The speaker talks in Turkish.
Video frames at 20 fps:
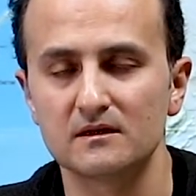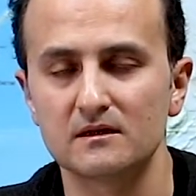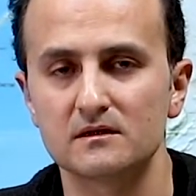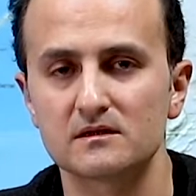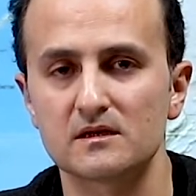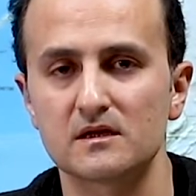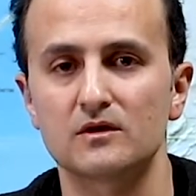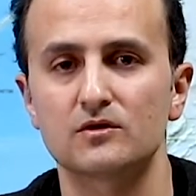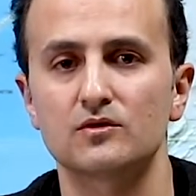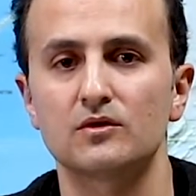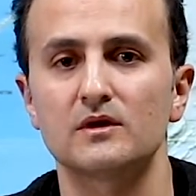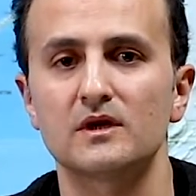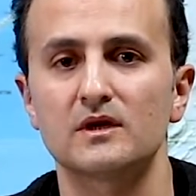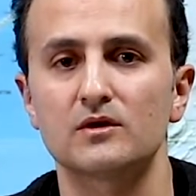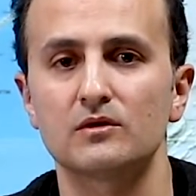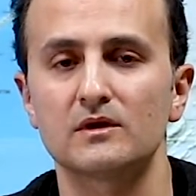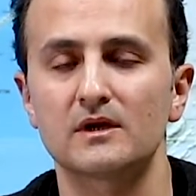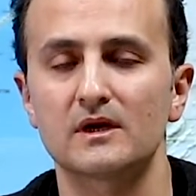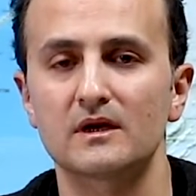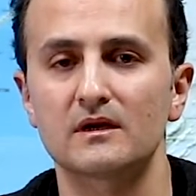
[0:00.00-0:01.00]
senatörler
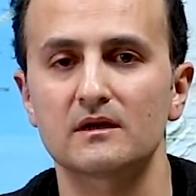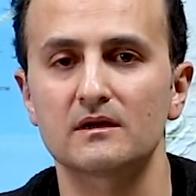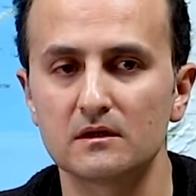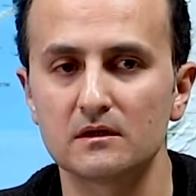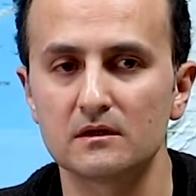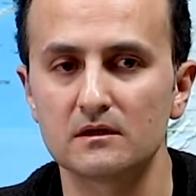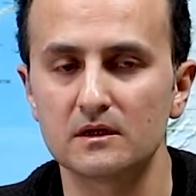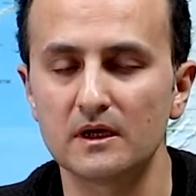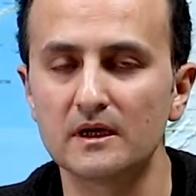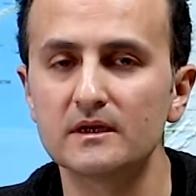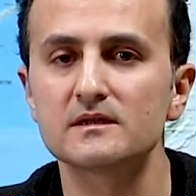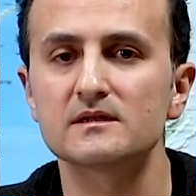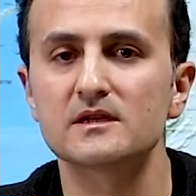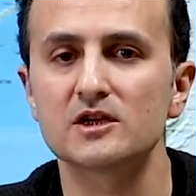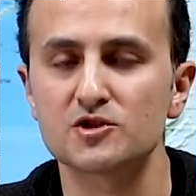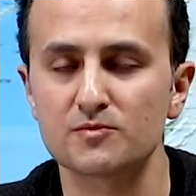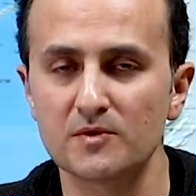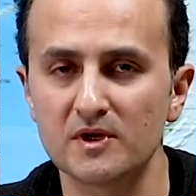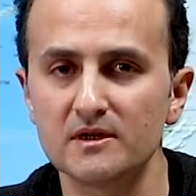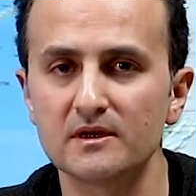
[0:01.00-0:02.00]
olarak kendi
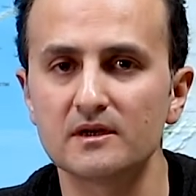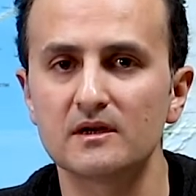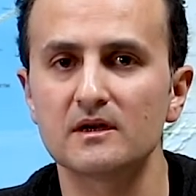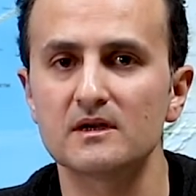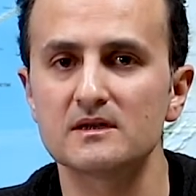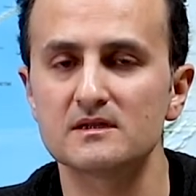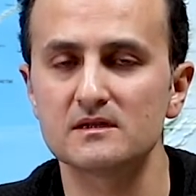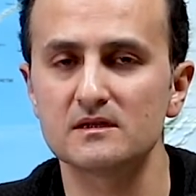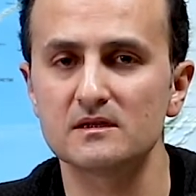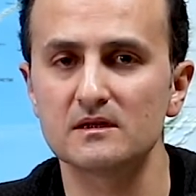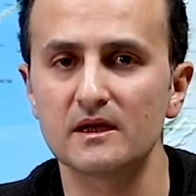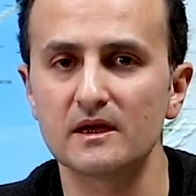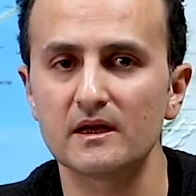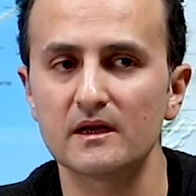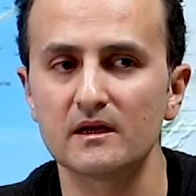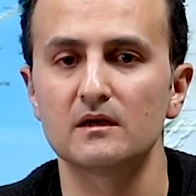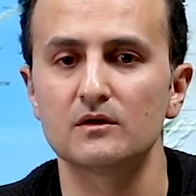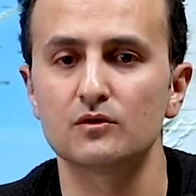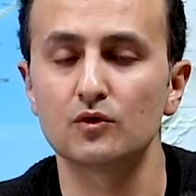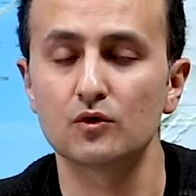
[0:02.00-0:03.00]
seçmenlerin nezdinde
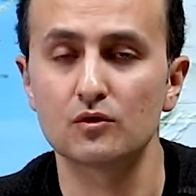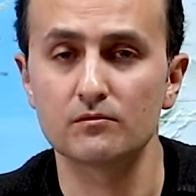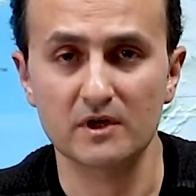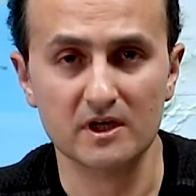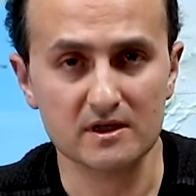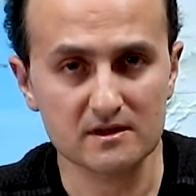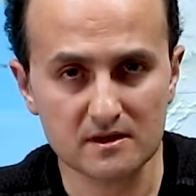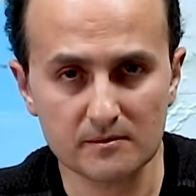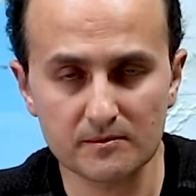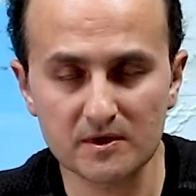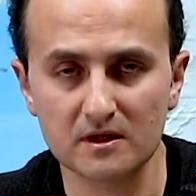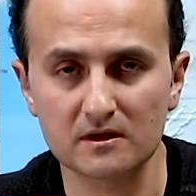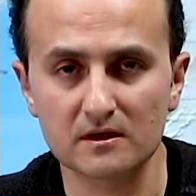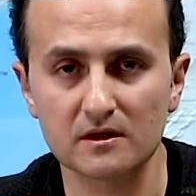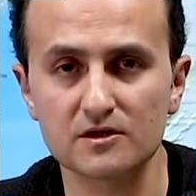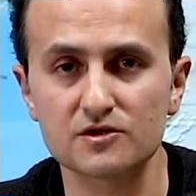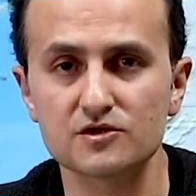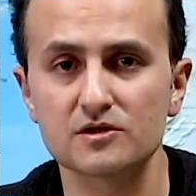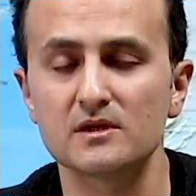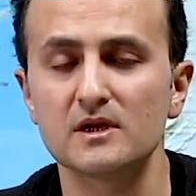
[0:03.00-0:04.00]
görünmek
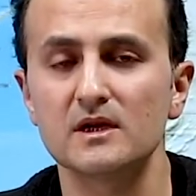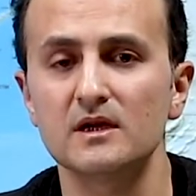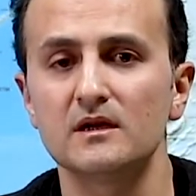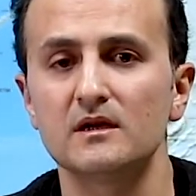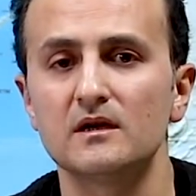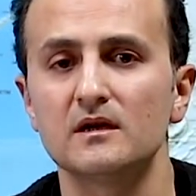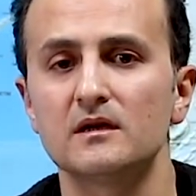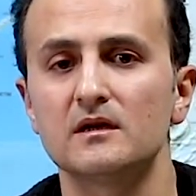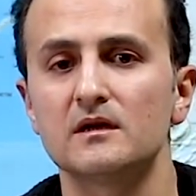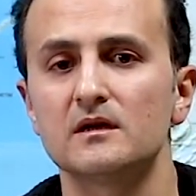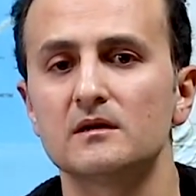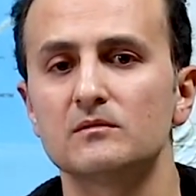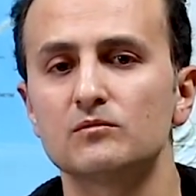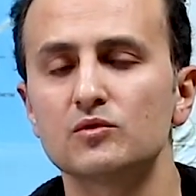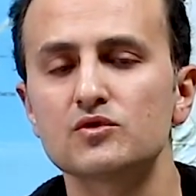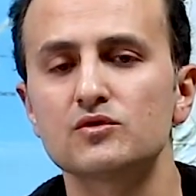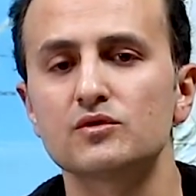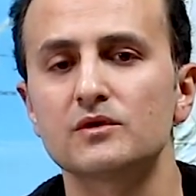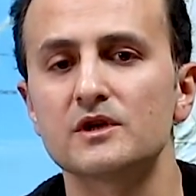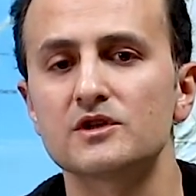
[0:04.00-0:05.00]
istemedikleri için de
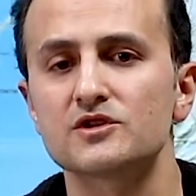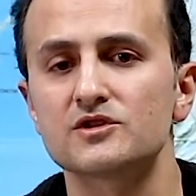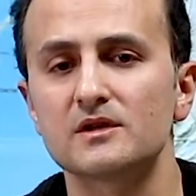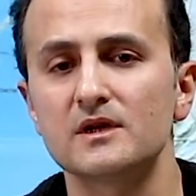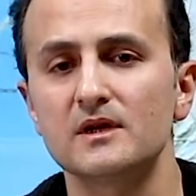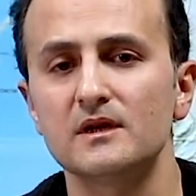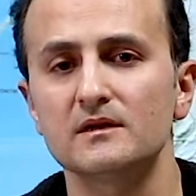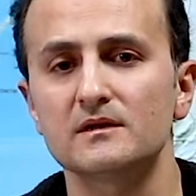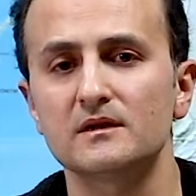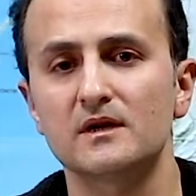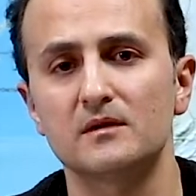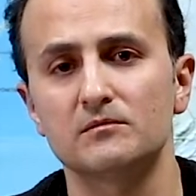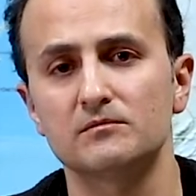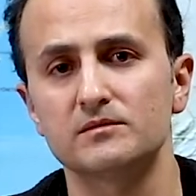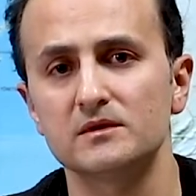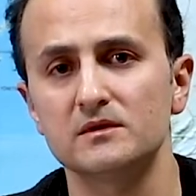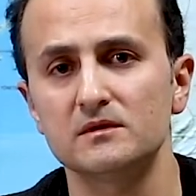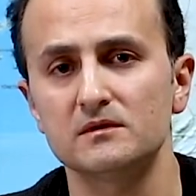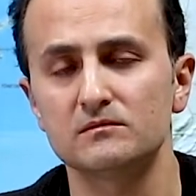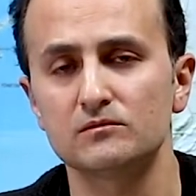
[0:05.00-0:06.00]
bu süreçte
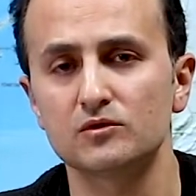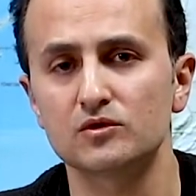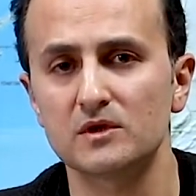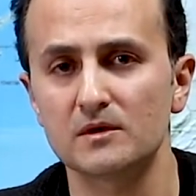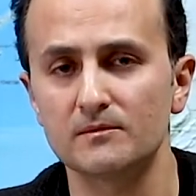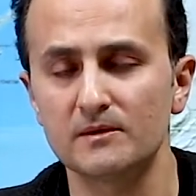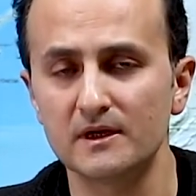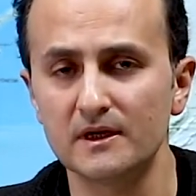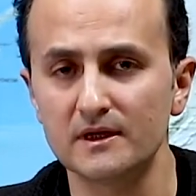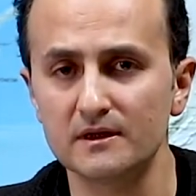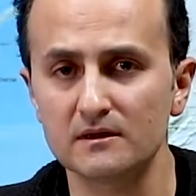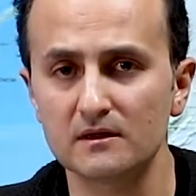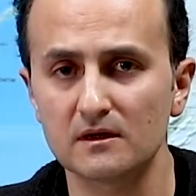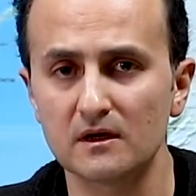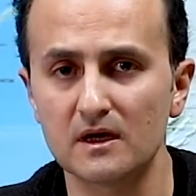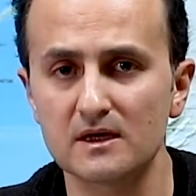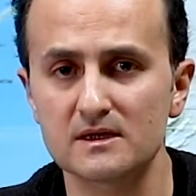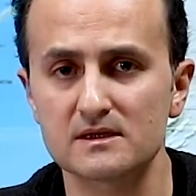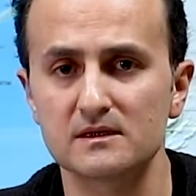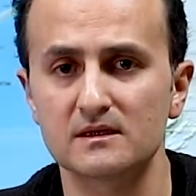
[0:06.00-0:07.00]
Trump'ı muhtemelen
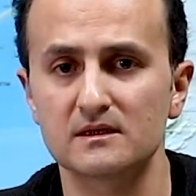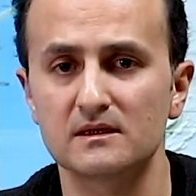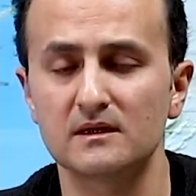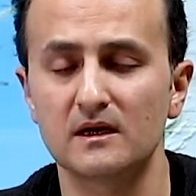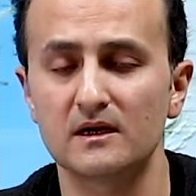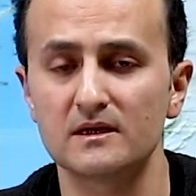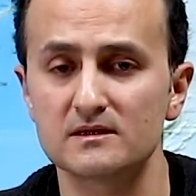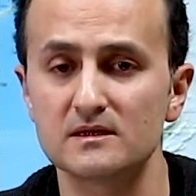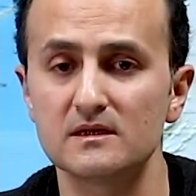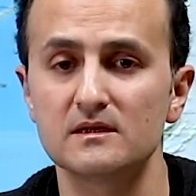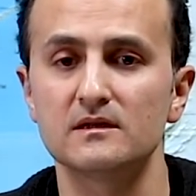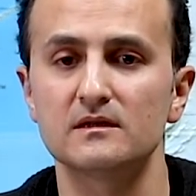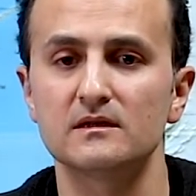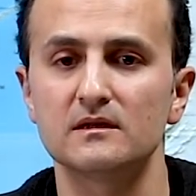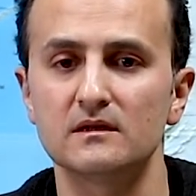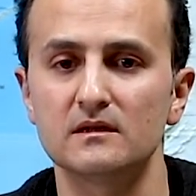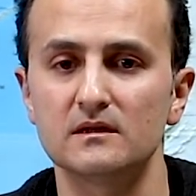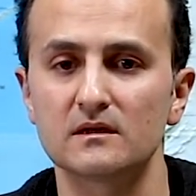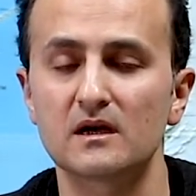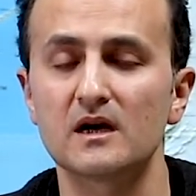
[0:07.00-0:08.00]
azil, azil
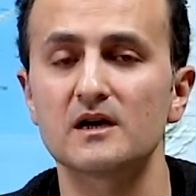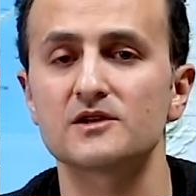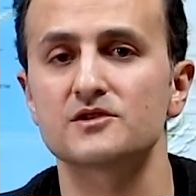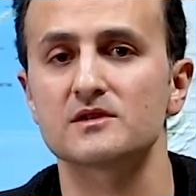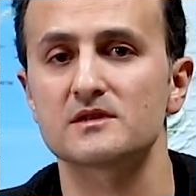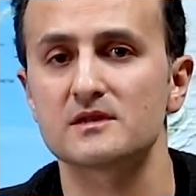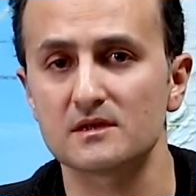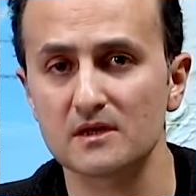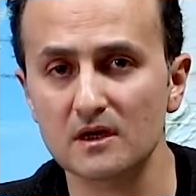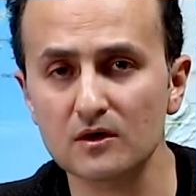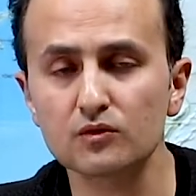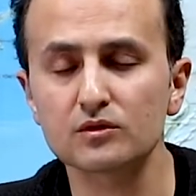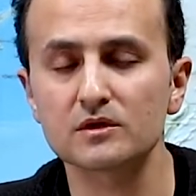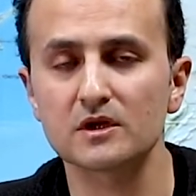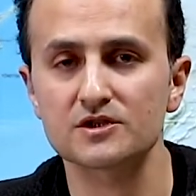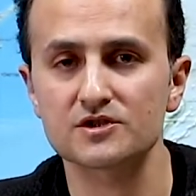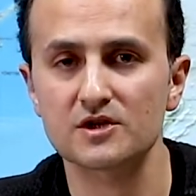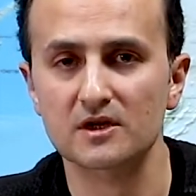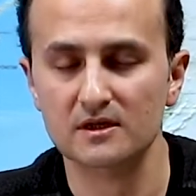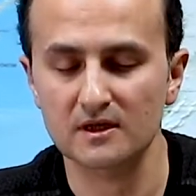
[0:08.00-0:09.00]
e, kancasından
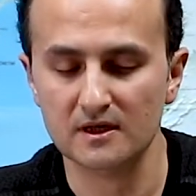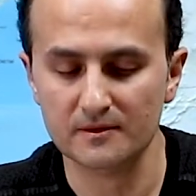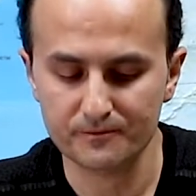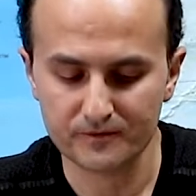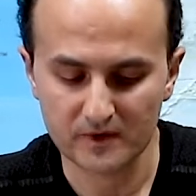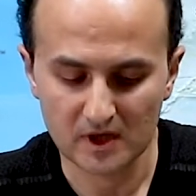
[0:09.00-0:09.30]
kurtaracaklar.